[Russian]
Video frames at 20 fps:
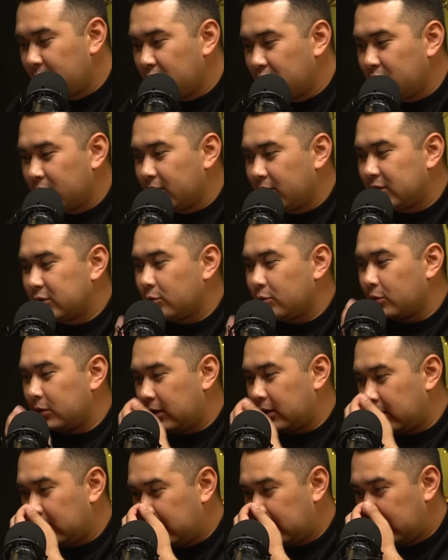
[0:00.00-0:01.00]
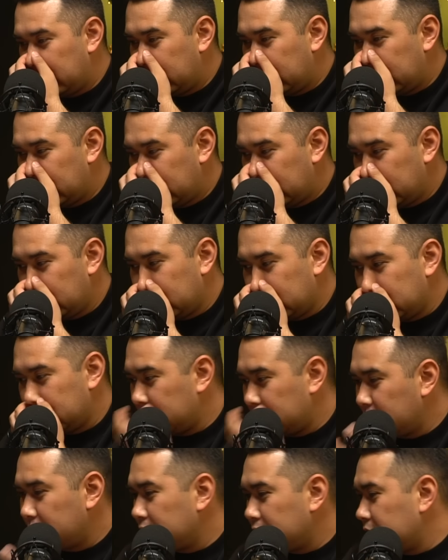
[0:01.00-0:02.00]
Ближнем Востоке,
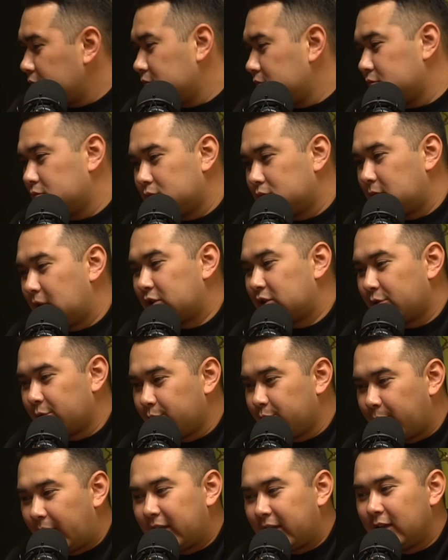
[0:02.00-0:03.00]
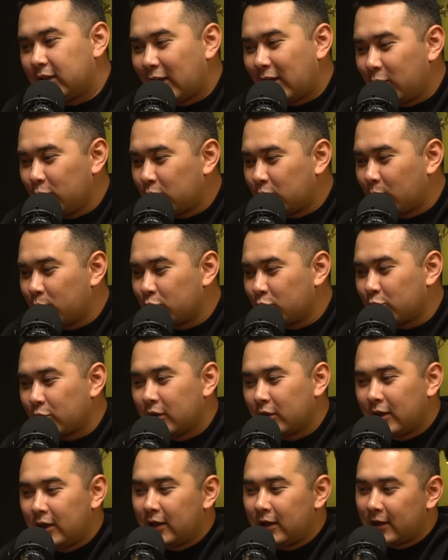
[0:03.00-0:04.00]
э, даже по Китаю тому
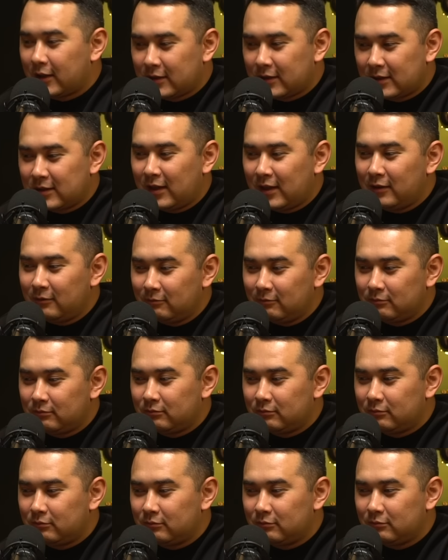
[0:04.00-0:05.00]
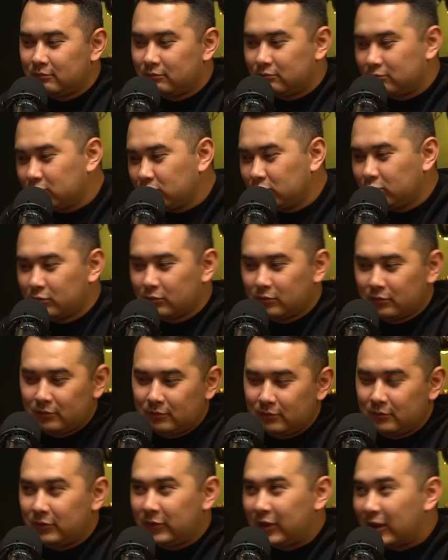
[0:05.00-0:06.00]
же. Казахстан ну,
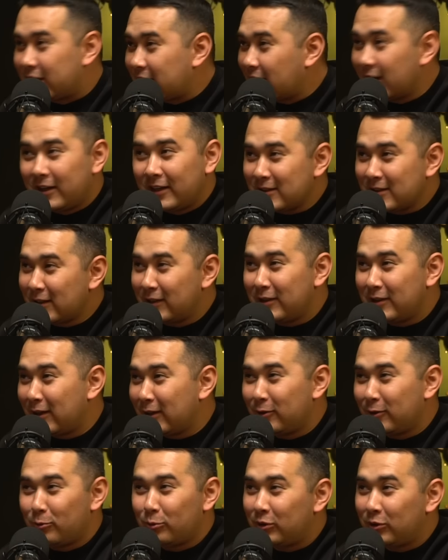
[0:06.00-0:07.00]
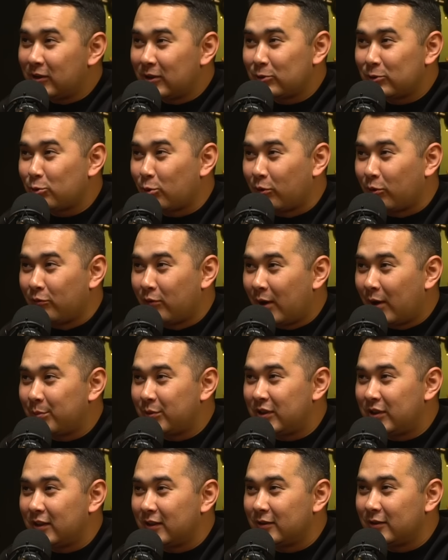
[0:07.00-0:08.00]
я резко не реагирует ни на что
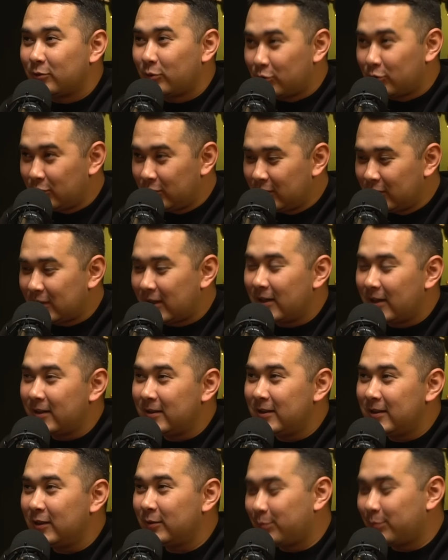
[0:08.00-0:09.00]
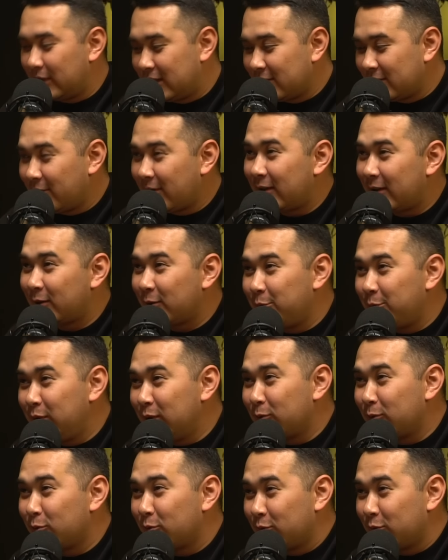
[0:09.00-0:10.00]
вообще. То есть нейтралитет призывает к
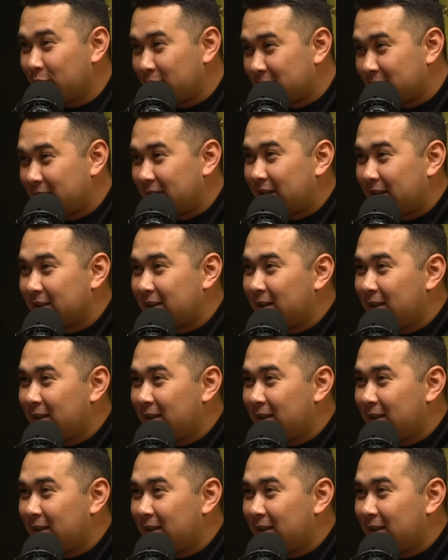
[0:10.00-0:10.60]
миру и так